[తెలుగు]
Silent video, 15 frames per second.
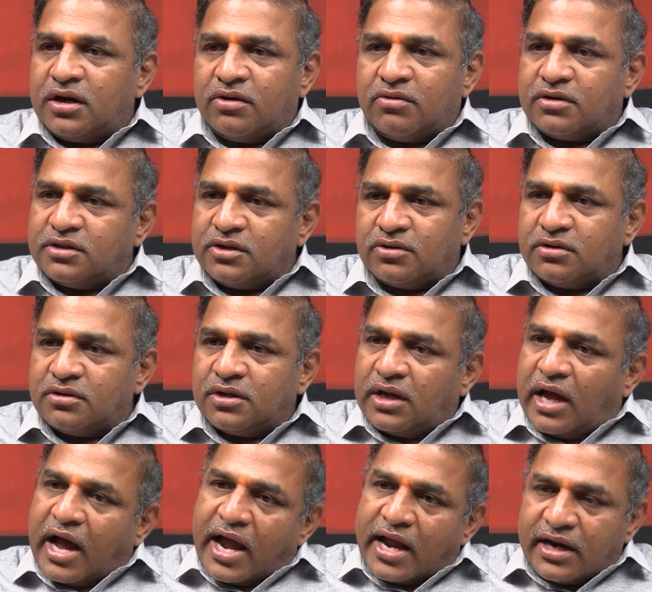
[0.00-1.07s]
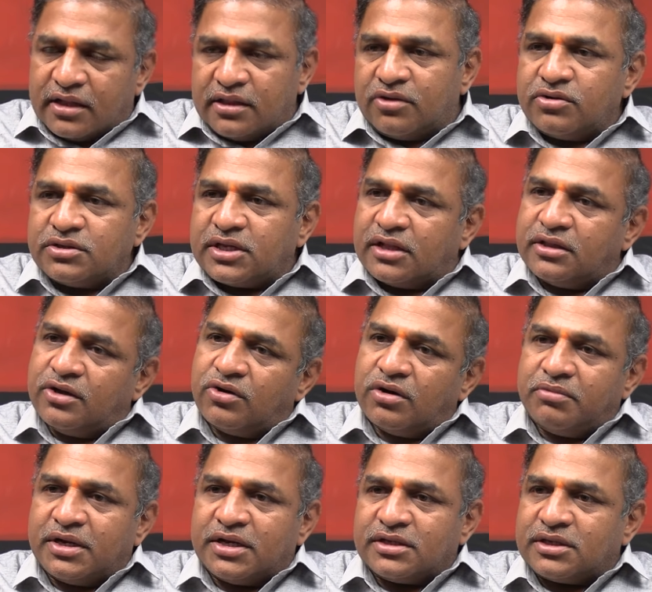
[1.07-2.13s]
అనేవాడు దేవుడు ఆయన దేవుడు దేవుడి
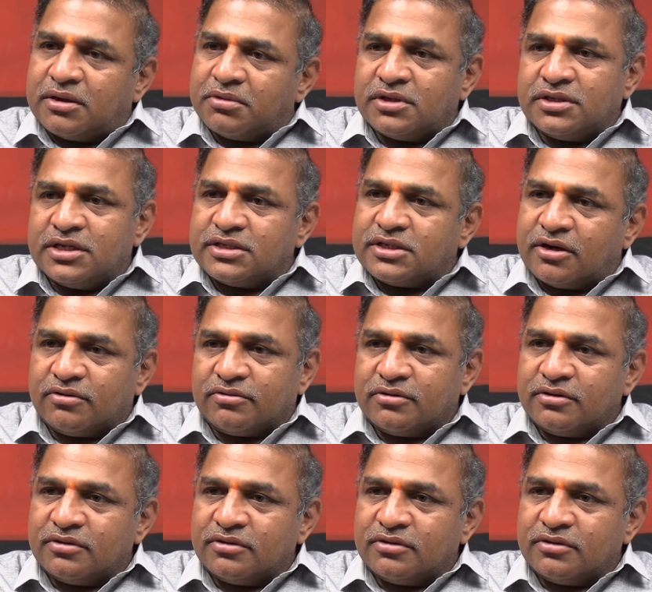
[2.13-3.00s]
మీద శబ్దం చేశాడు